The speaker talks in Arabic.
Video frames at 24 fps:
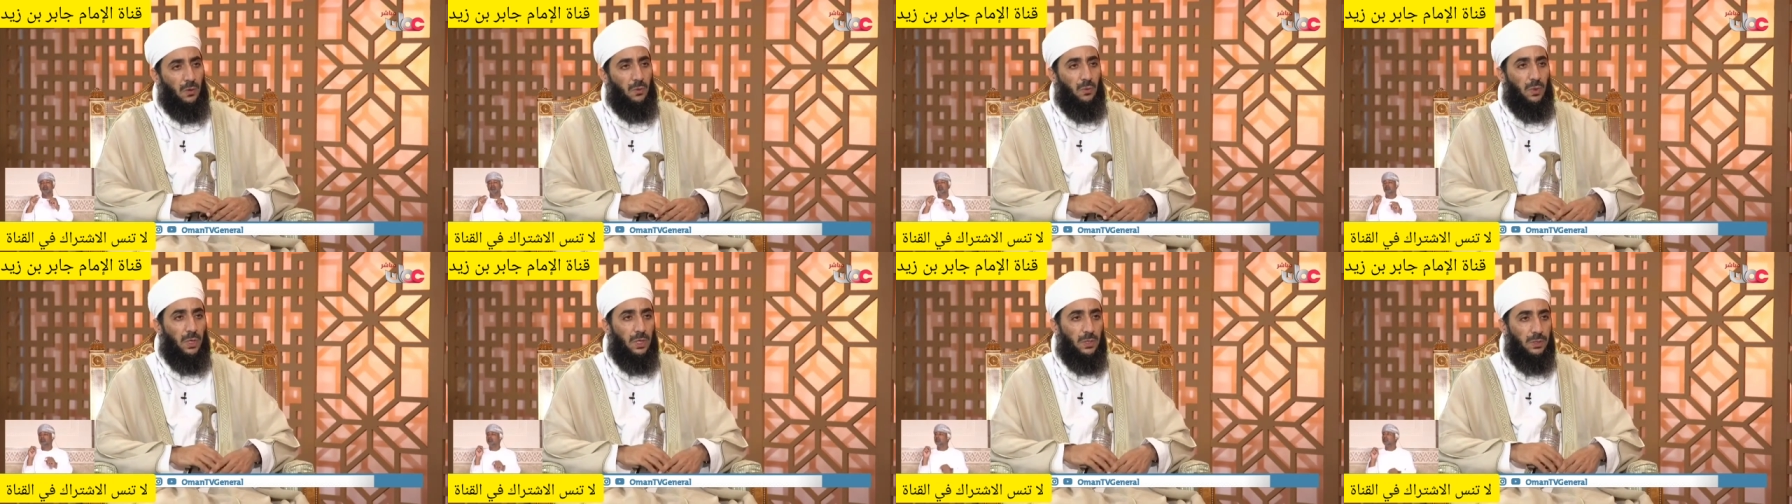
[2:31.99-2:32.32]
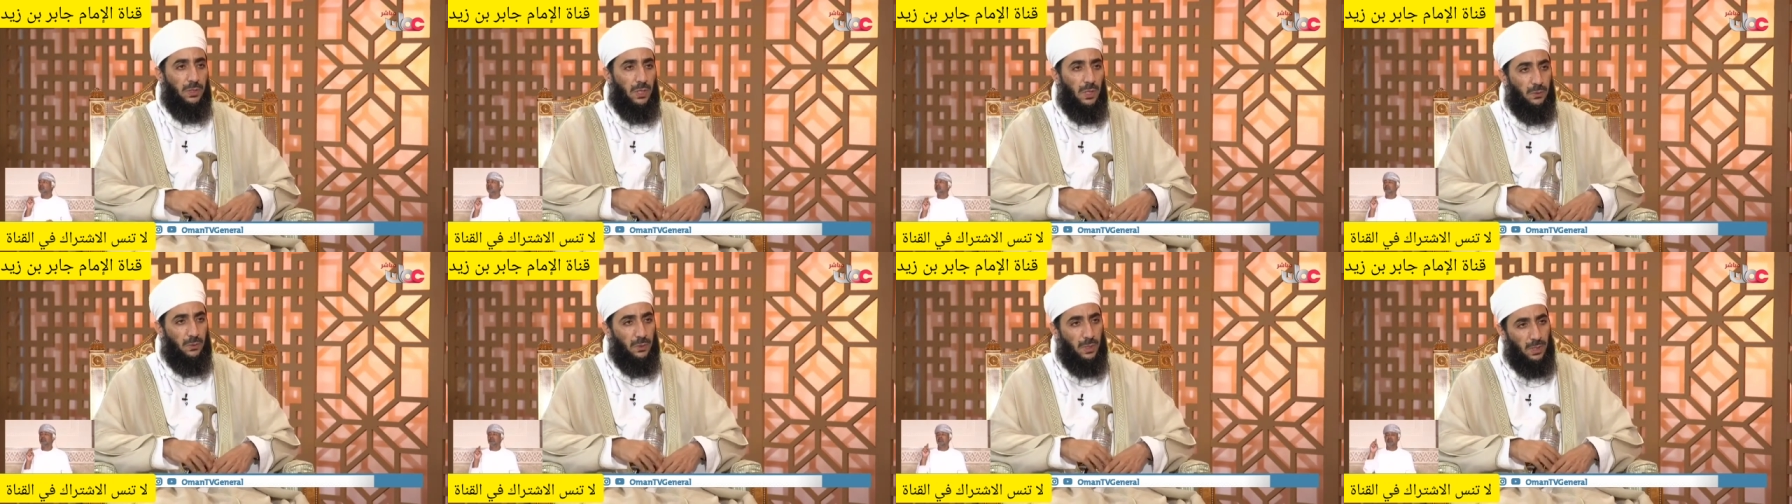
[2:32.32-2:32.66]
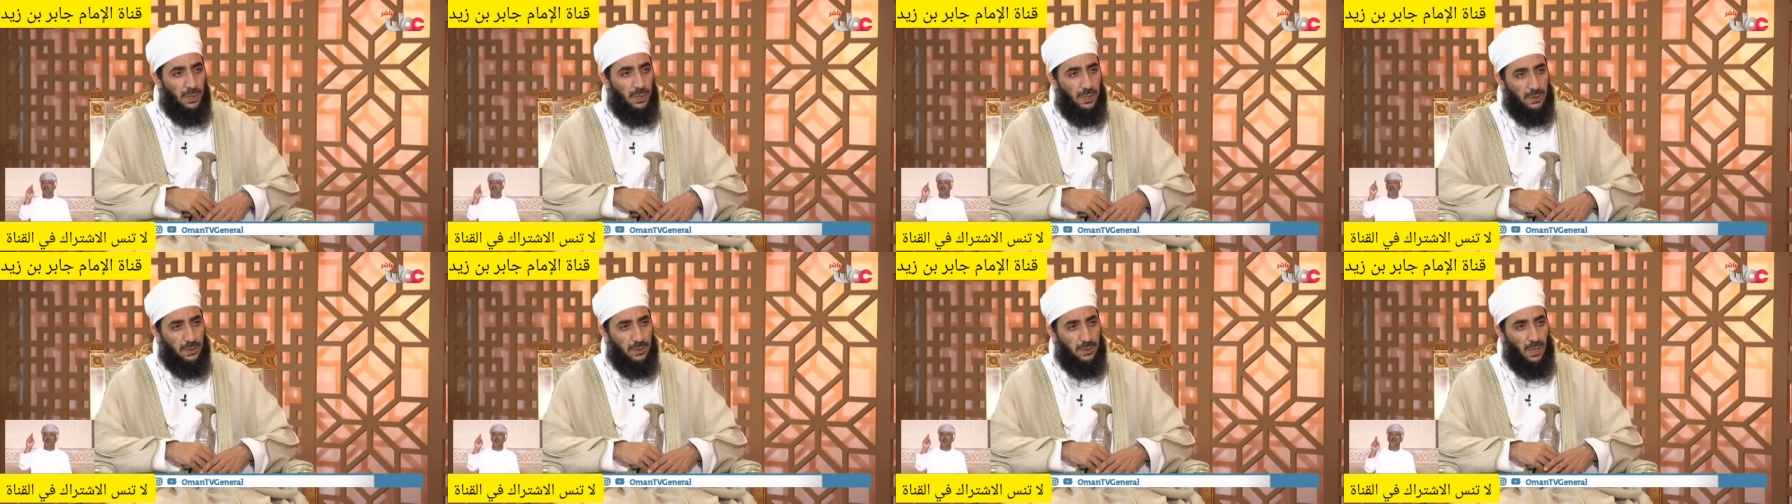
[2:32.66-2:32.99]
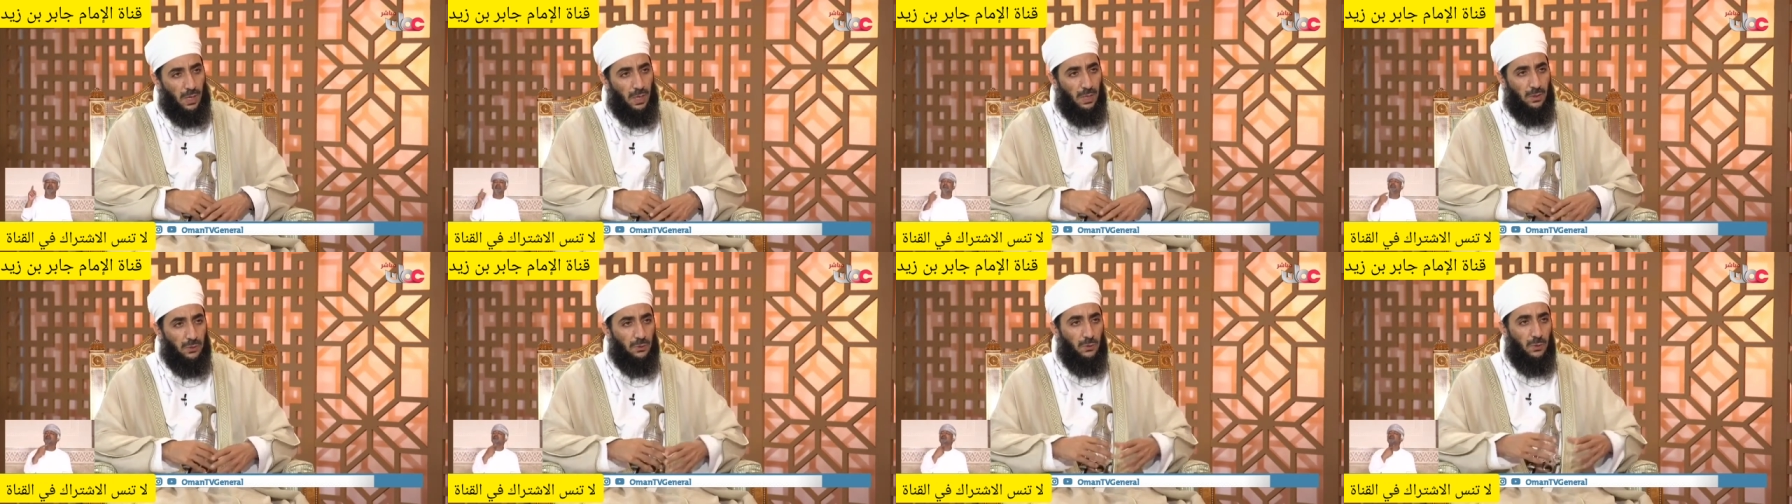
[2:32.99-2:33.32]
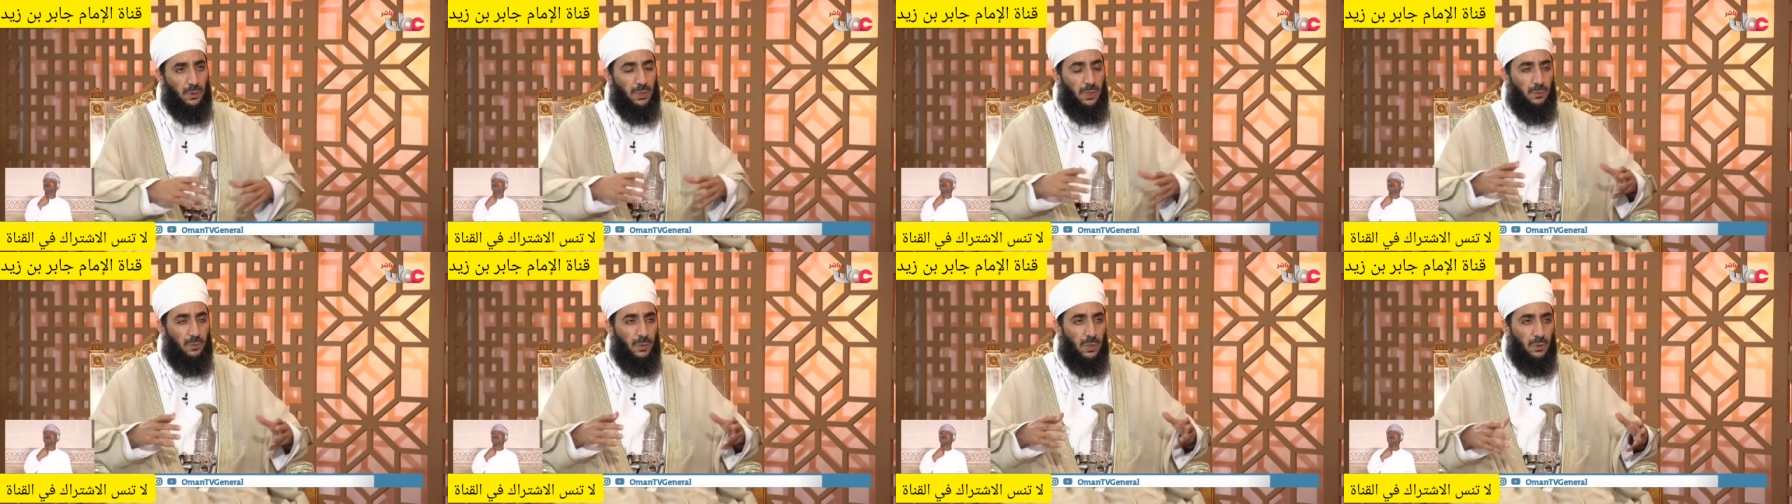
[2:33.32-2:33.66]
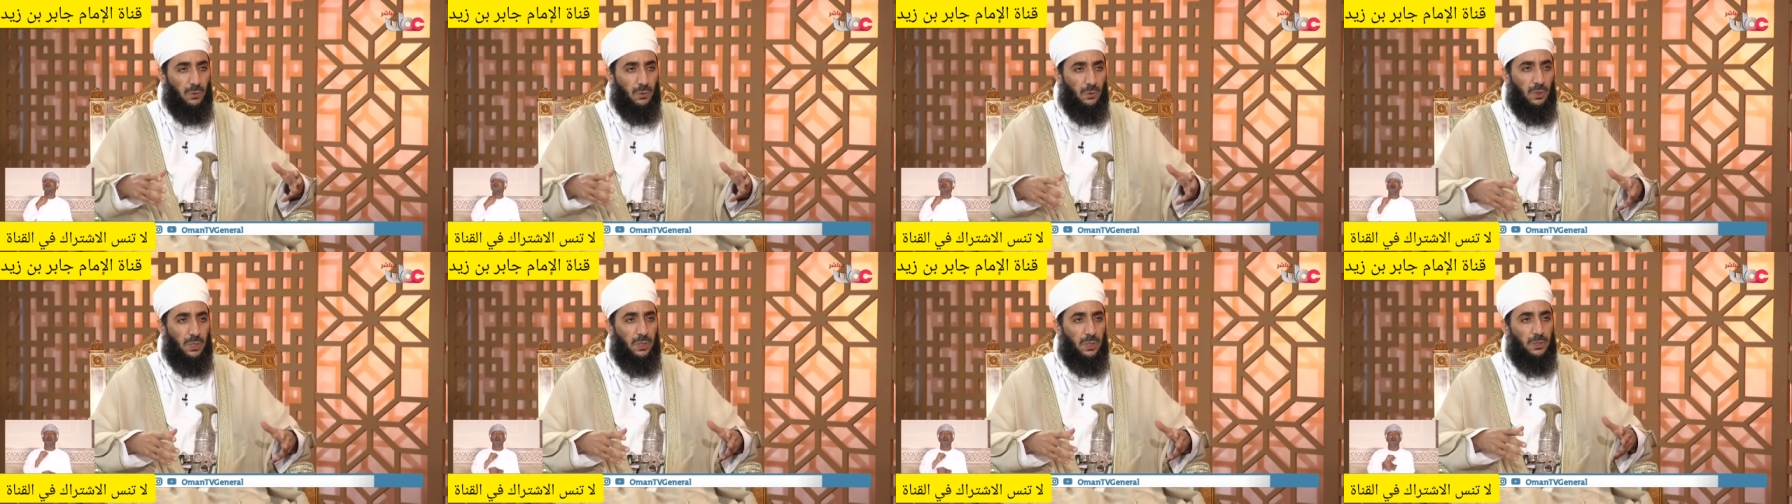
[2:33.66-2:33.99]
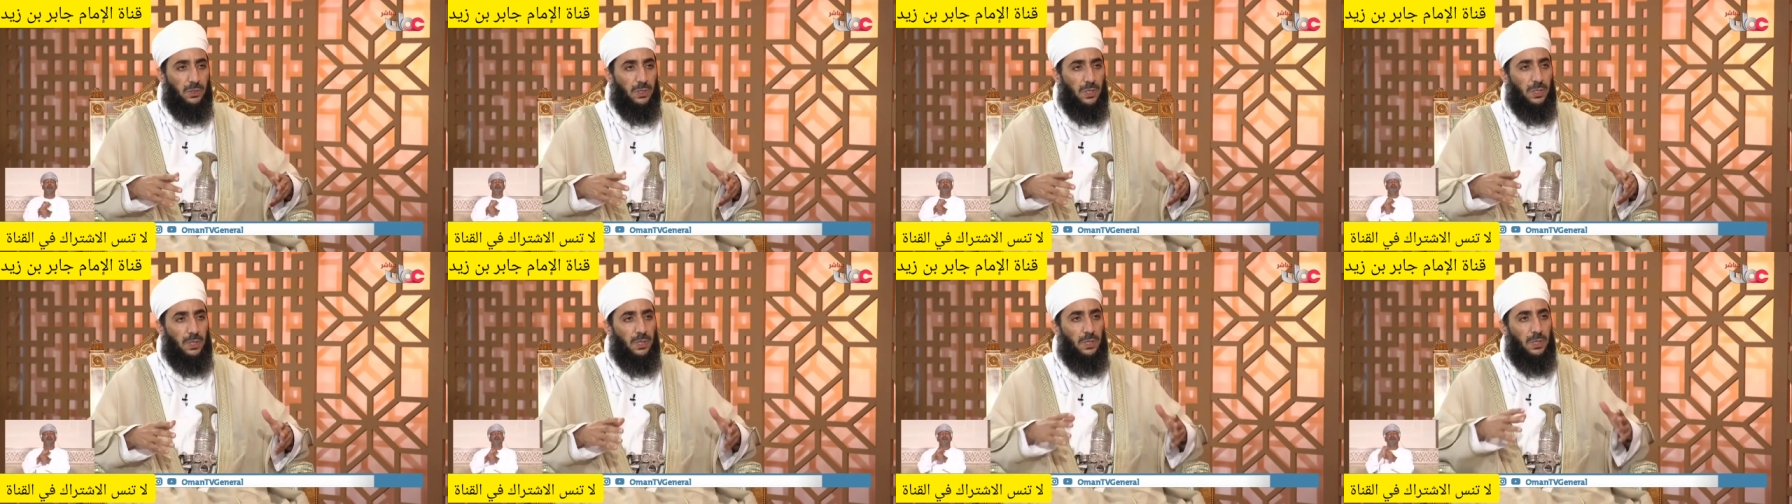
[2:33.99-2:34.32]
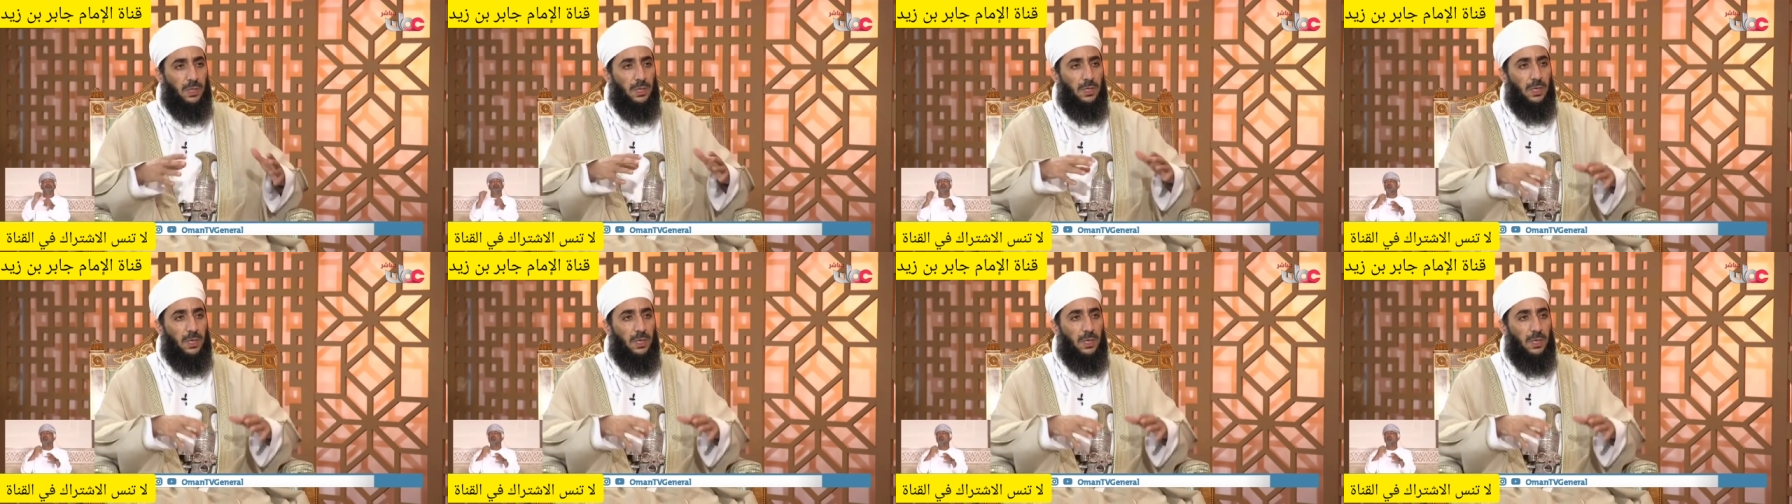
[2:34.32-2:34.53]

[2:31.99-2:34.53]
ويسعون الى التحرر من كل شيء